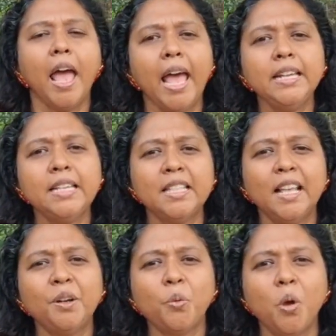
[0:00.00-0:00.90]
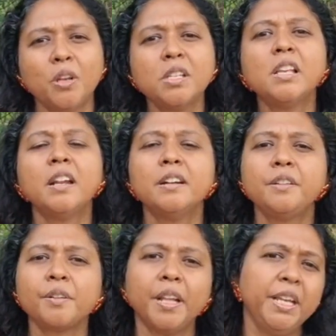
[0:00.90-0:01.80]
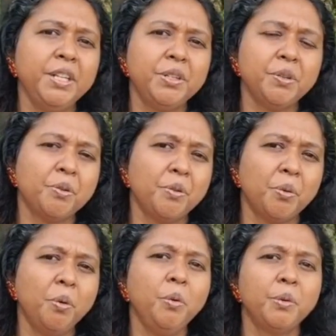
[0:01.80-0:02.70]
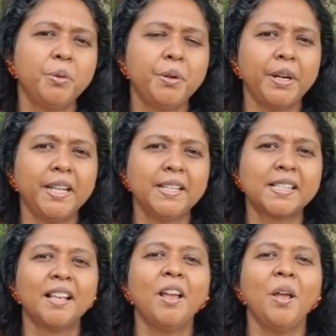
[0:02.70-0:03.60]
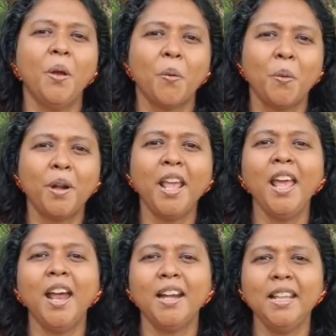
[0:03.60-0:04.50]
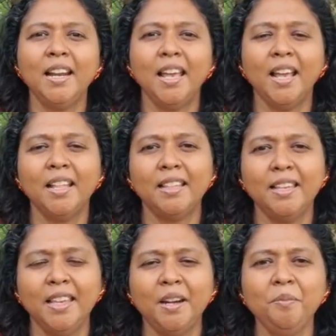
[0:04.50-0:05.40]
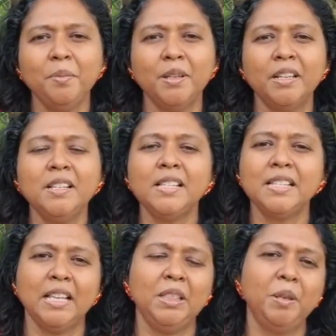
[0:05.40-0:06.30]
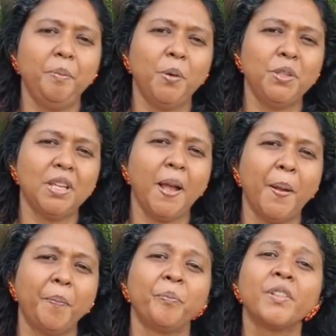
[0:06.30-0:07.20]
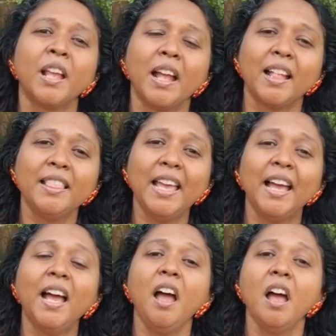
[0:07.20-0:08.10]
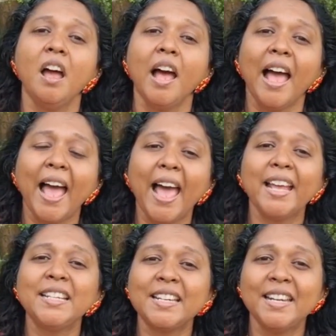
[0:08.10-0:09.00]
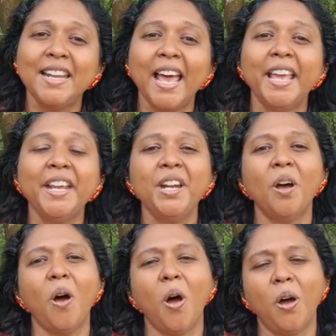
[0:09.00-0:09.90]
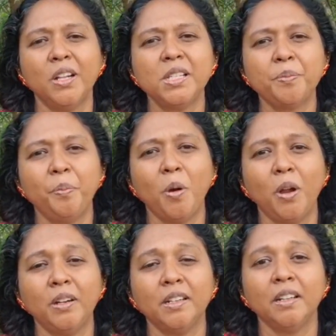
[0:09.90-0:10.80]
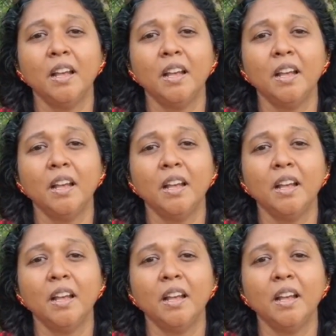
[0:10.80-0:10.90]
ஆண்ட் தட் வாஸ் ட்ரெயின் டு டூ ட்ரிக்ஸ் ஒரே அடியில் அந்த எறும்பு செத்து போச்சாம் த ஆண்ட் டைட் ஆன் ஸ்பாட்